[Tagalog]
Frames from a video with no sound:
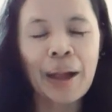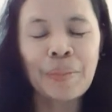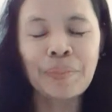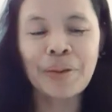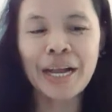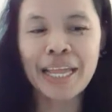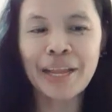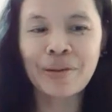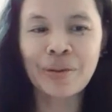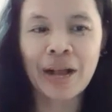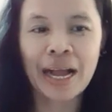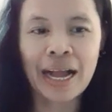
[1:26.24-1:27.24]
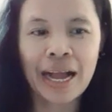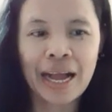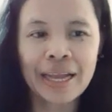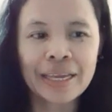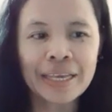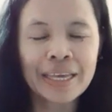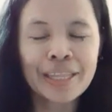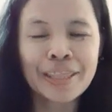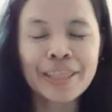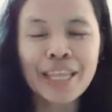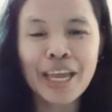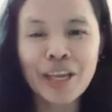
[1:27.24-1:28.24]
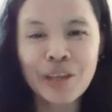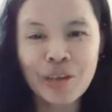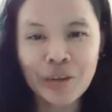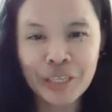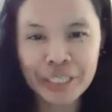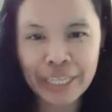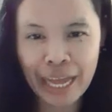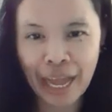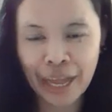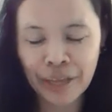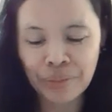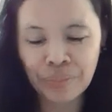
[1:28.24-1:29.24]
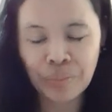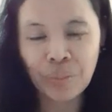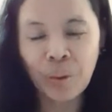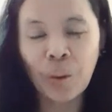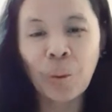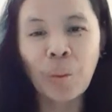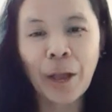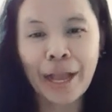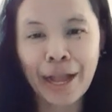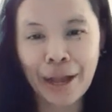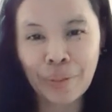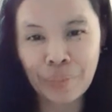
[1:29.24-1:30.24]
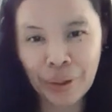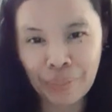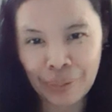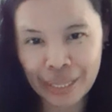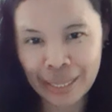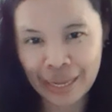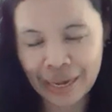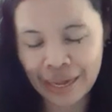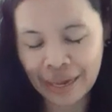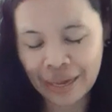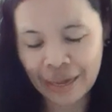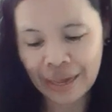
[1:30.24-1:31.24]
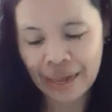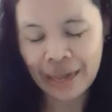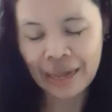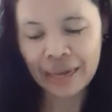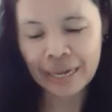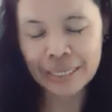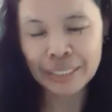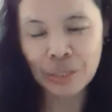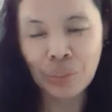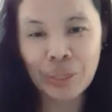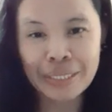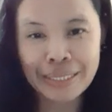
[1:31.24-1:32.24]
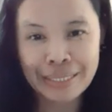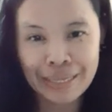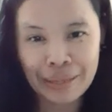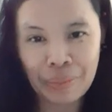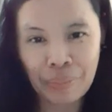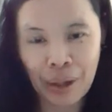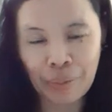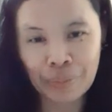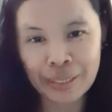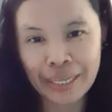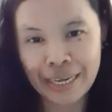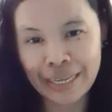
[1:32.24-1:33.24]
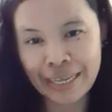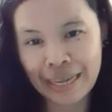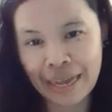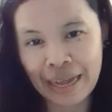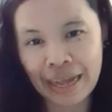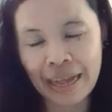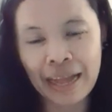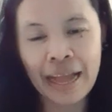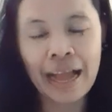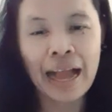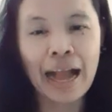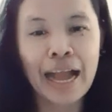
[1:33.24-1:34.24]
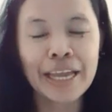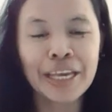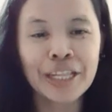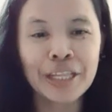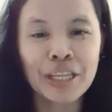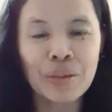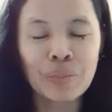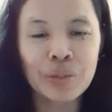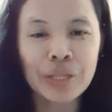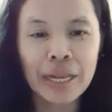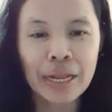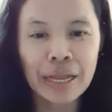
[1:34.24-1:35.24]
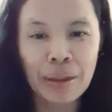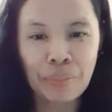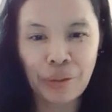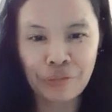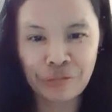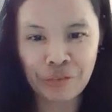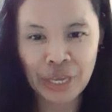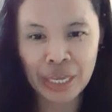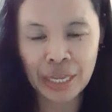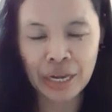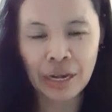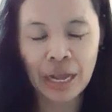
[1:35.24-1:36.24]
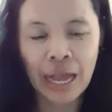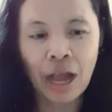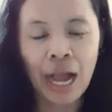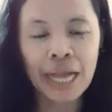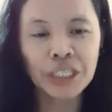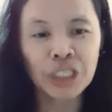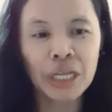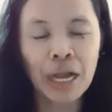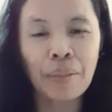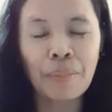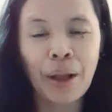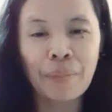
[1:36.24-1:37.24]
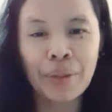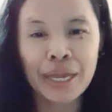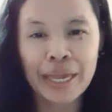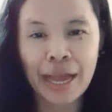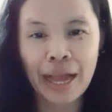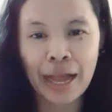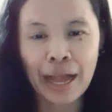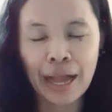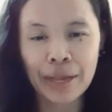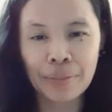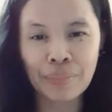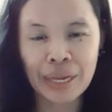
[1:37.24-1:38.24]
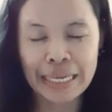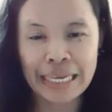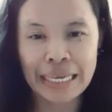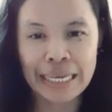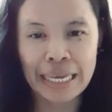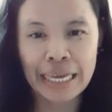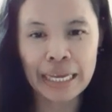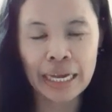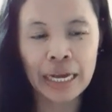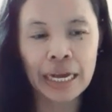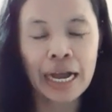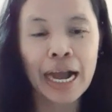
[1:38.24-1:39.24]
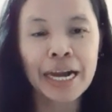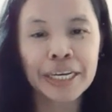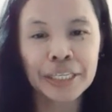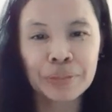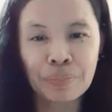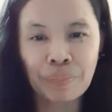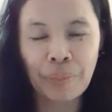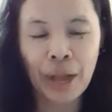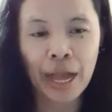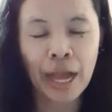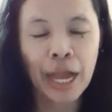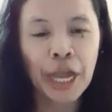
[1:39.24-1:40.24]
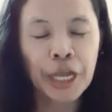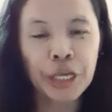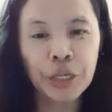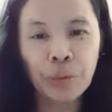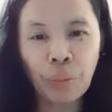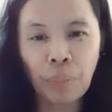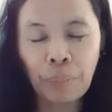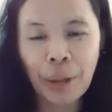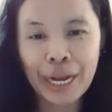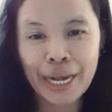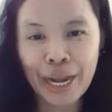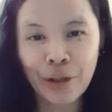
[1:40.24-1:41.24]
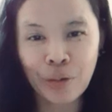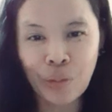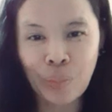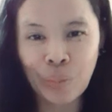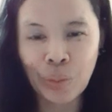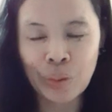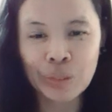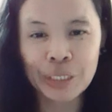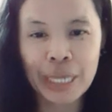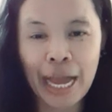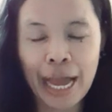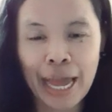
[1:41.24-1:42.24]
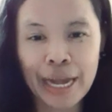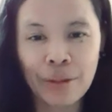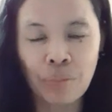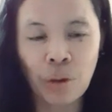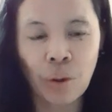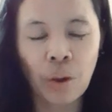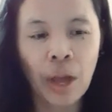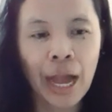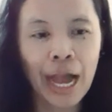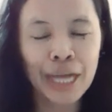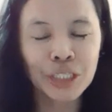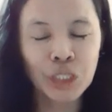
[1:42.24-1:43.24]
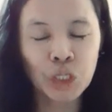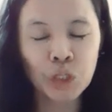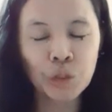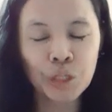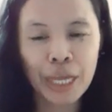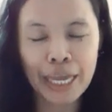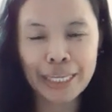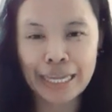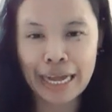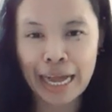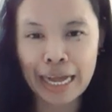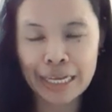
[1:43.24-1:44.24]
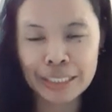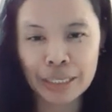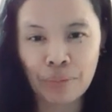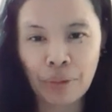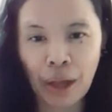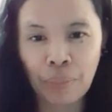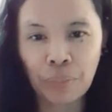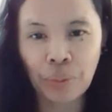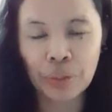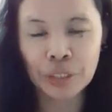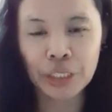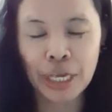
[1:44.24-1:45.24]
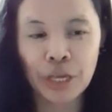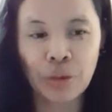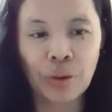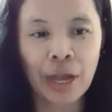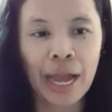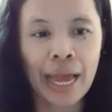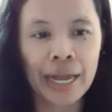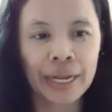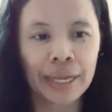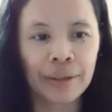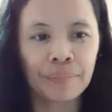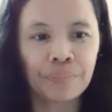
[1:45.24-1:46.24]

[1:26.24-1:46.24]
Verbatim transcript: Pangalawa ay Take your time. Huwag kang magmadali. Kasi once na nagmamadali ka, ay hindi mo talaga ma-feel. At saka mamaya ay magiging uh, hard pa yung paglaro mo sa ari mo at yun ay nakakasama po sa iyong ari.